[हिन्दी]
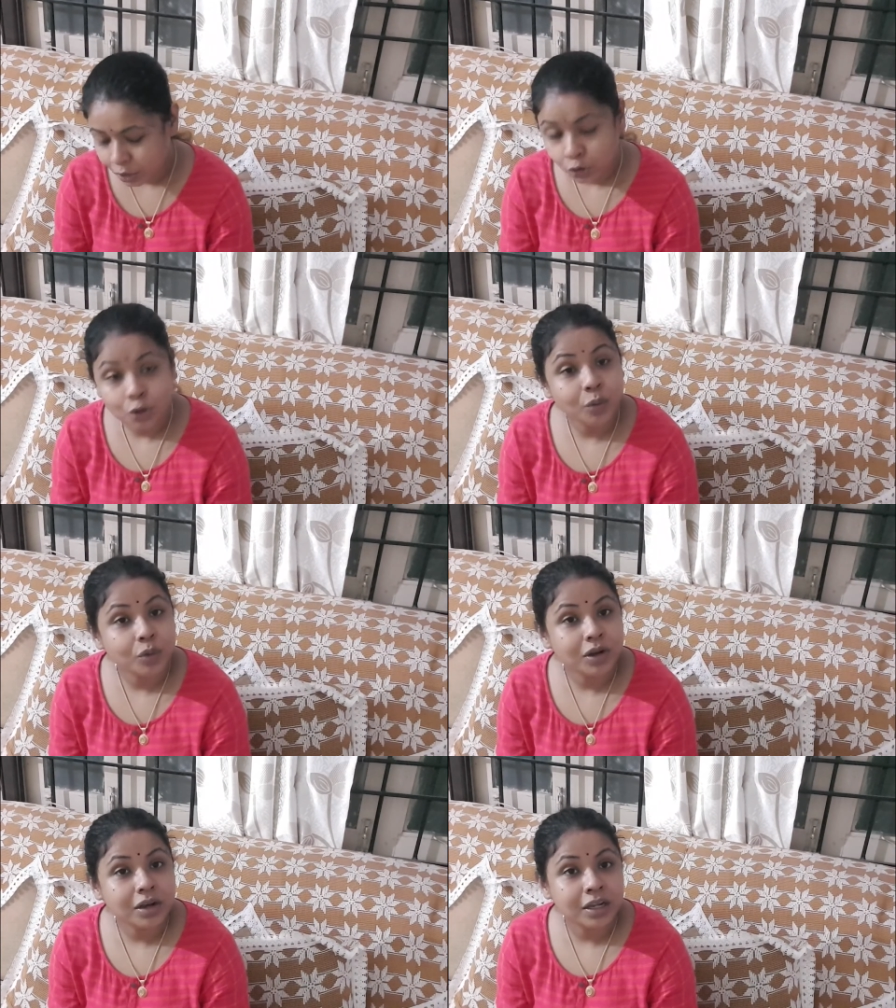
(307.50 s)
तो
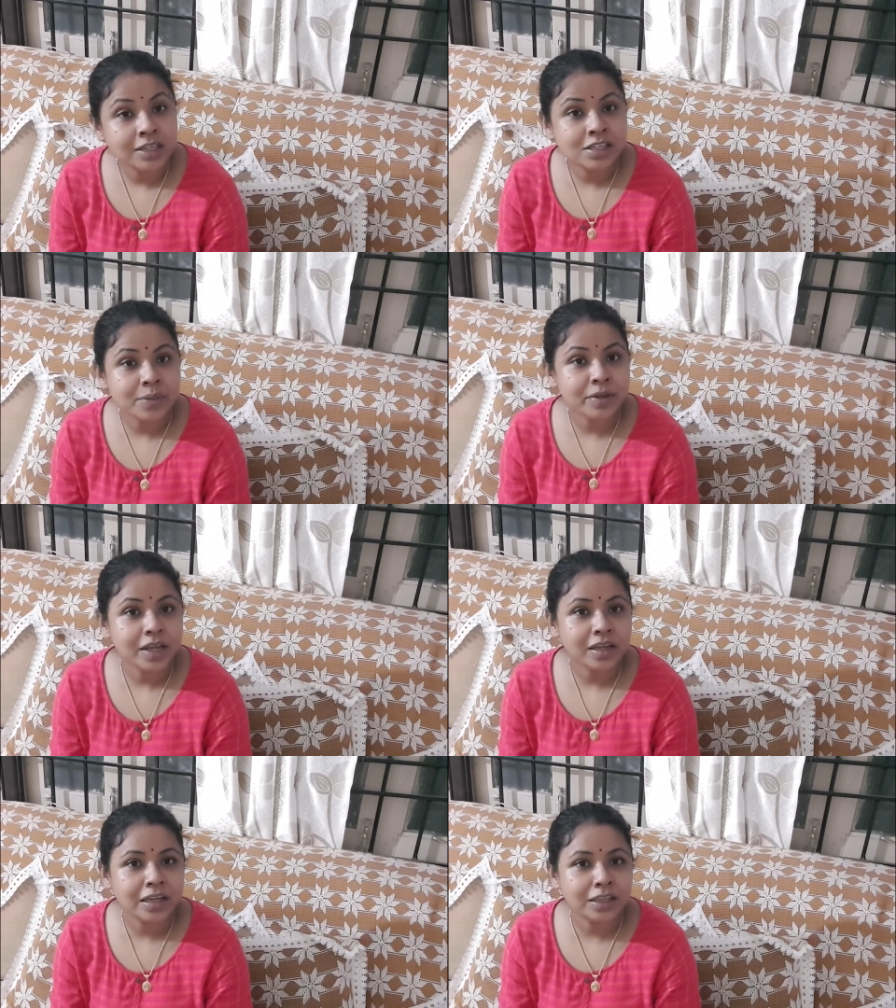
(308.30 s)
लास्ट टाइम क्या
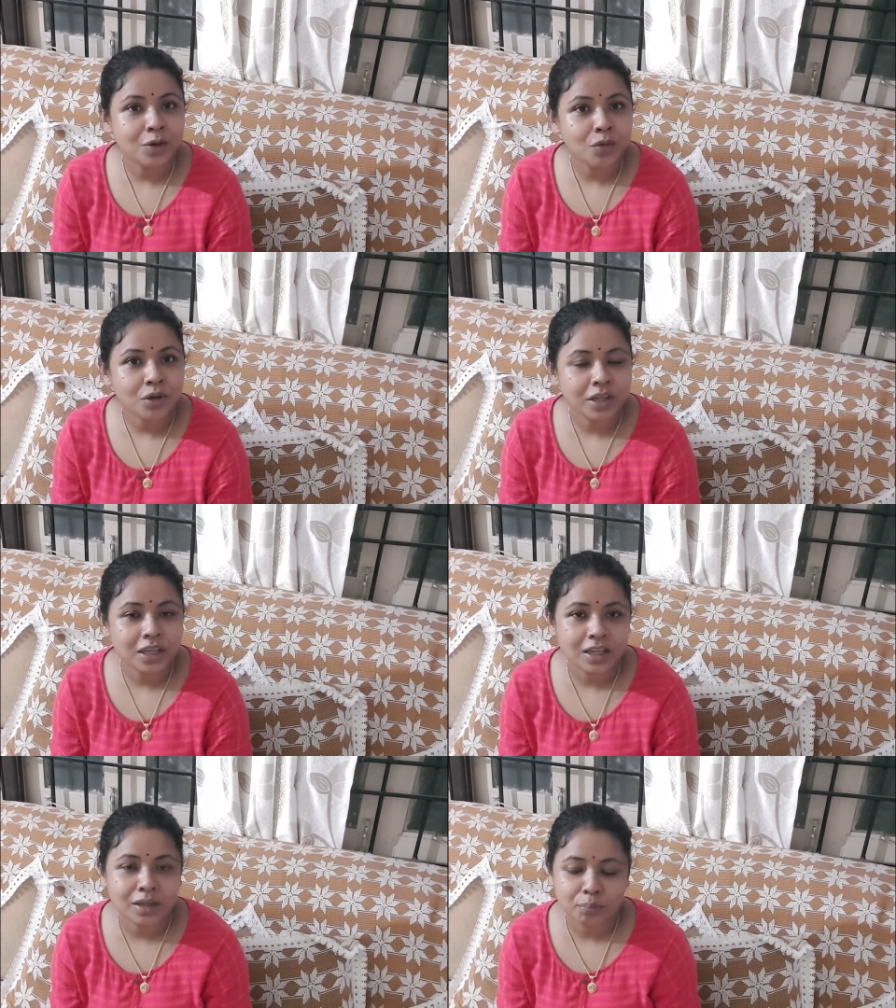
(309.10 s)
किया था वो कि
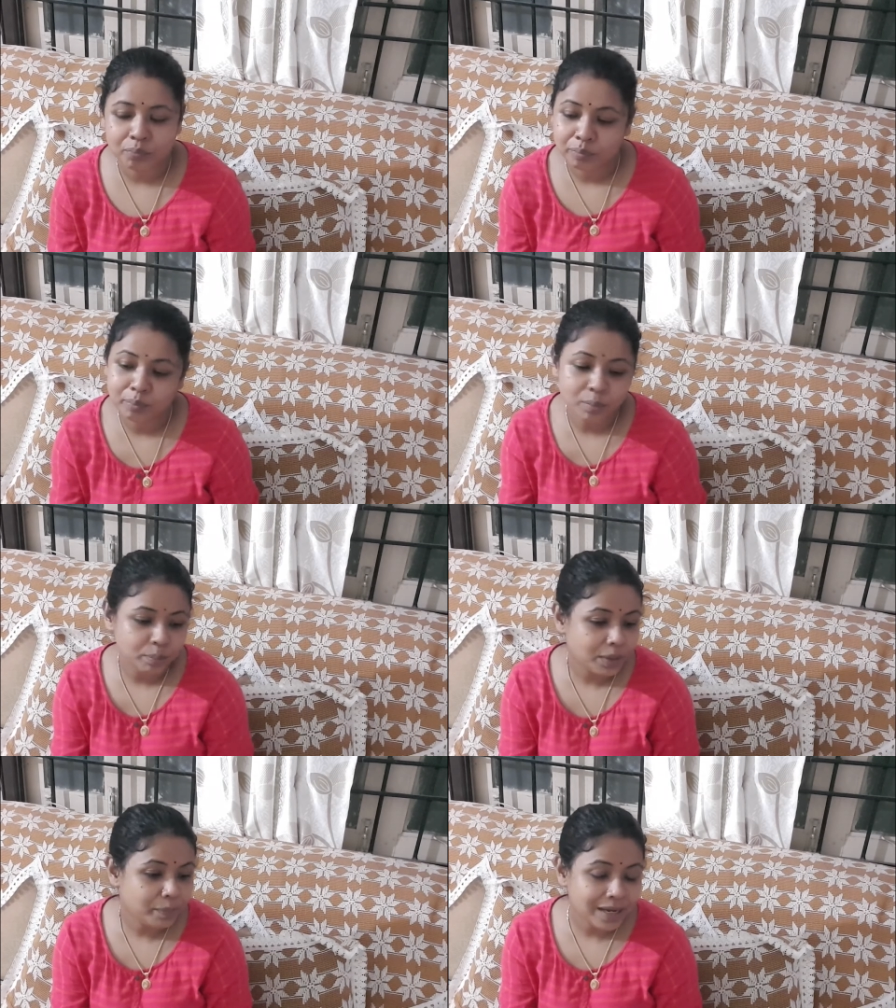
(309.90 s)

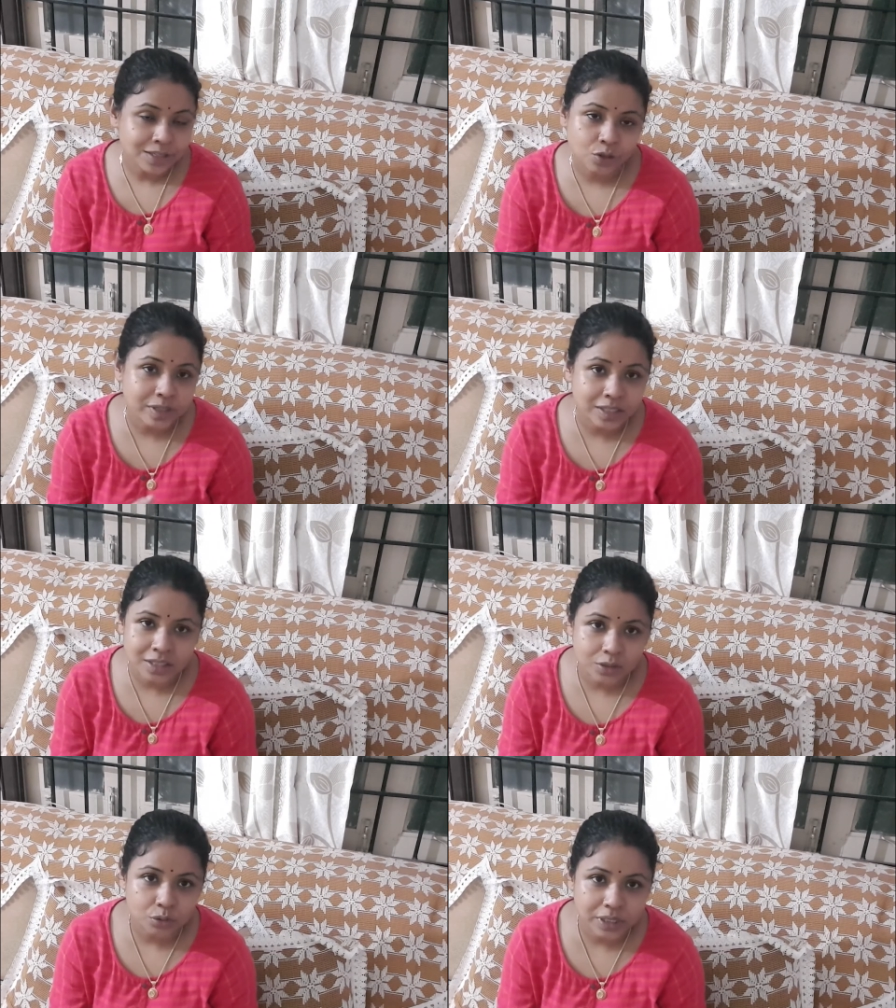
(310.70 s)
मैं पाँच और दस
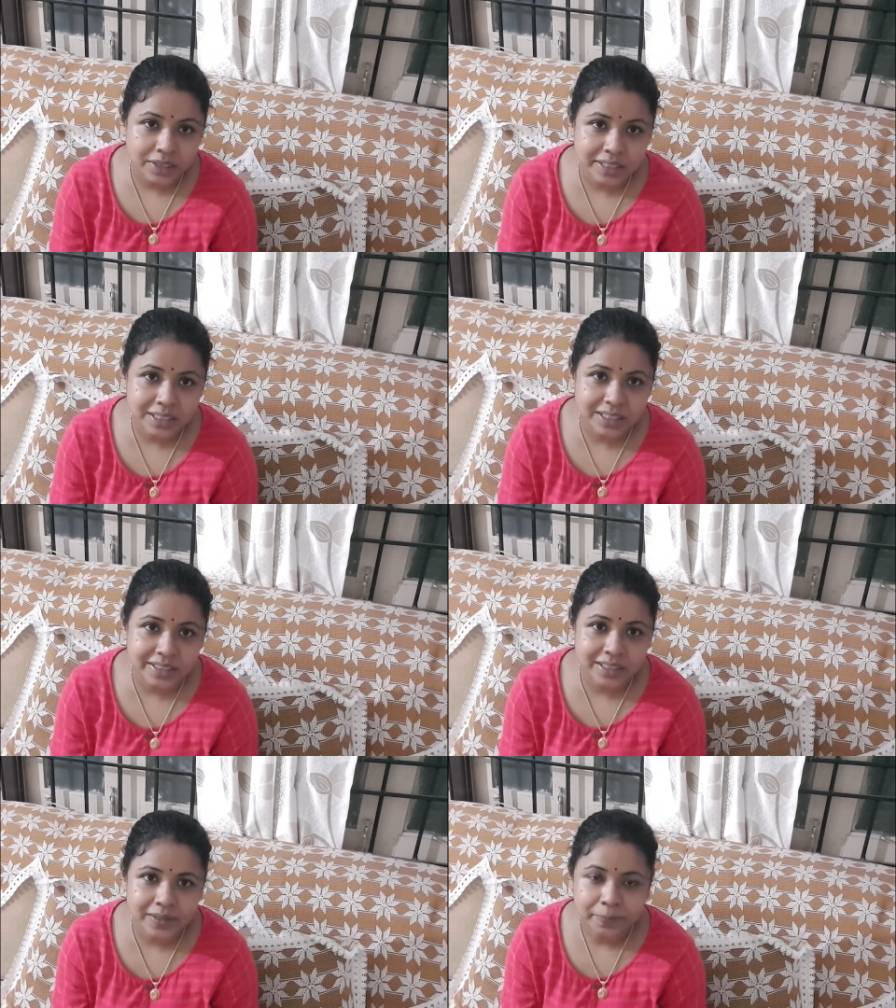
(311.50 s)
का तो देती ही देती
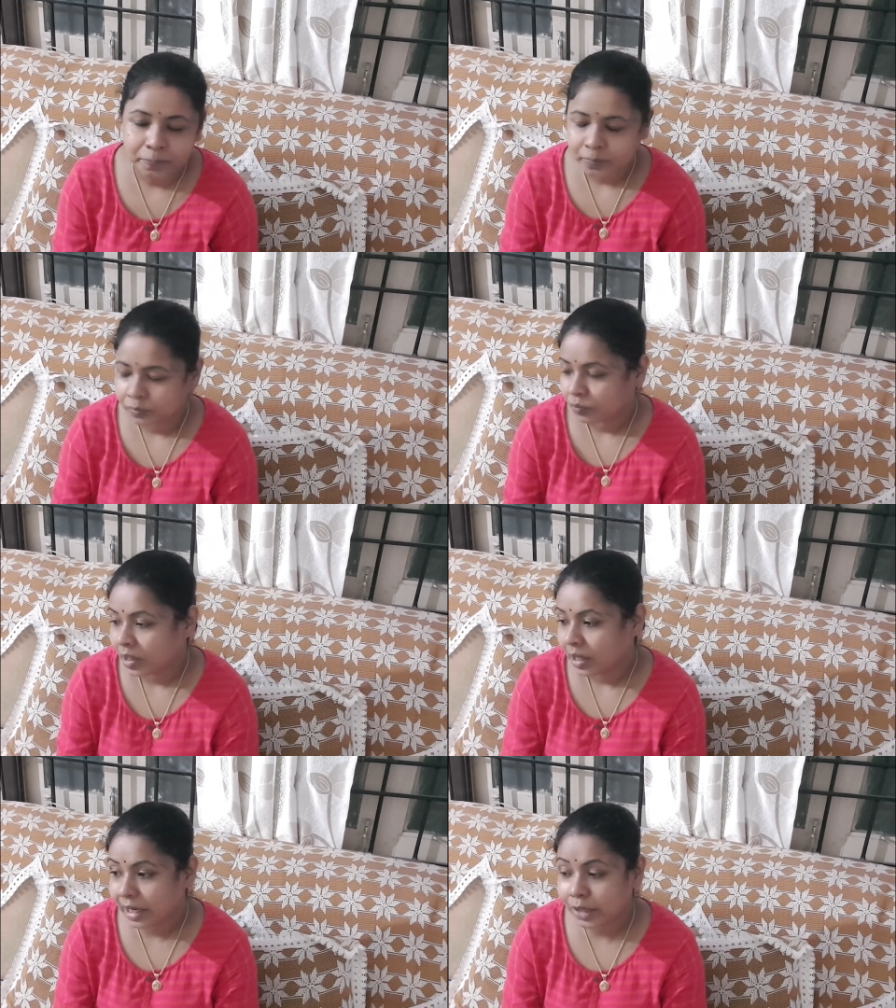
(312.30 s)
थी
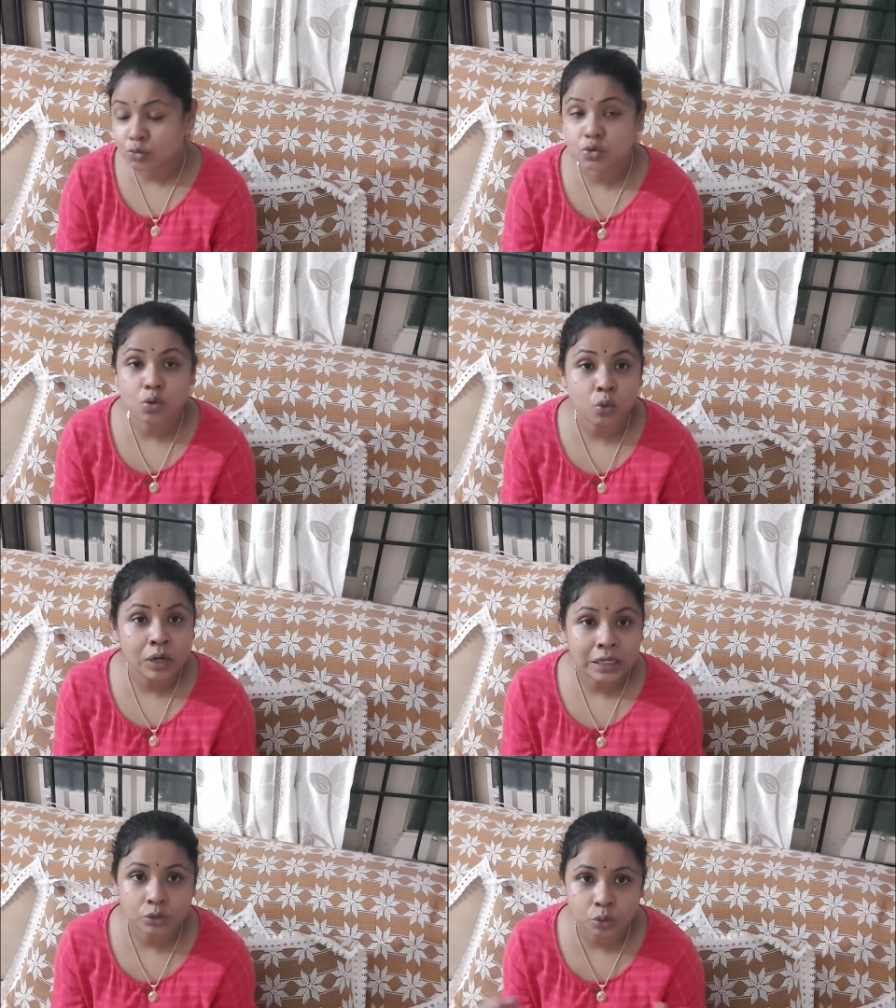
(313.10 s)
लेकिन उसको
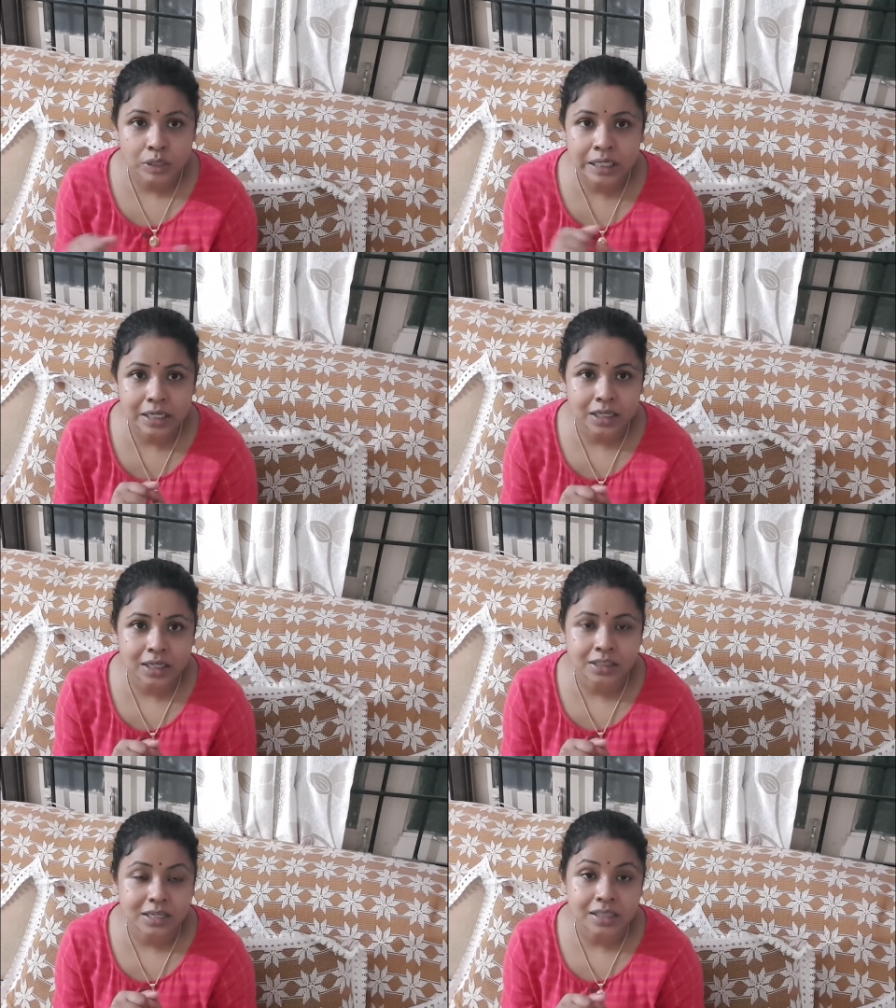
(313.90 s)
गुल्लक तोड़ने का
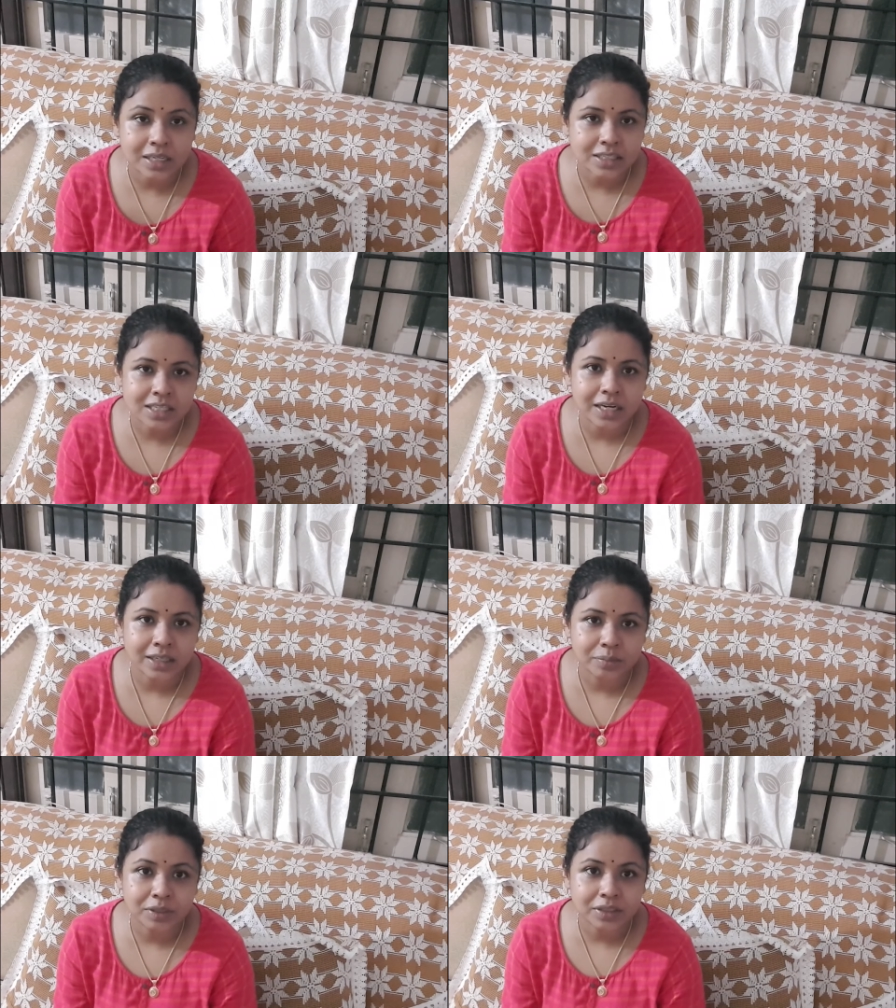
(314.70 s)
ज़्यादा
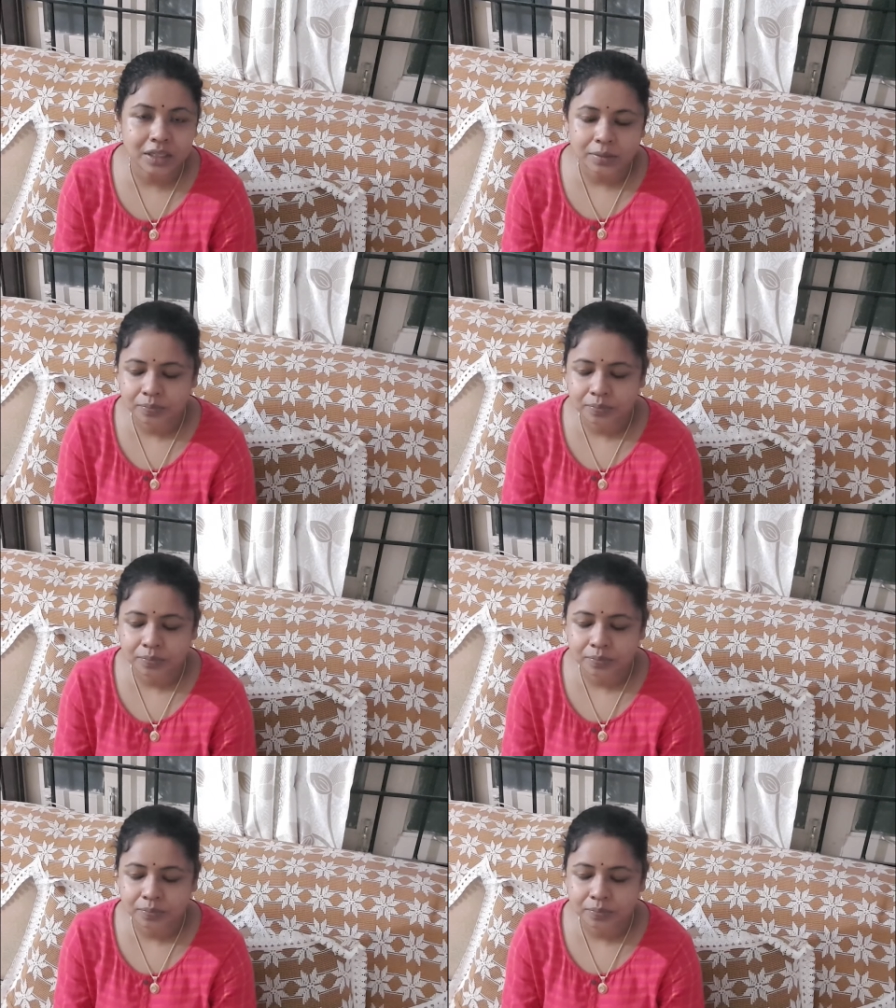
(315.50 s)
एक्साइटमेंट था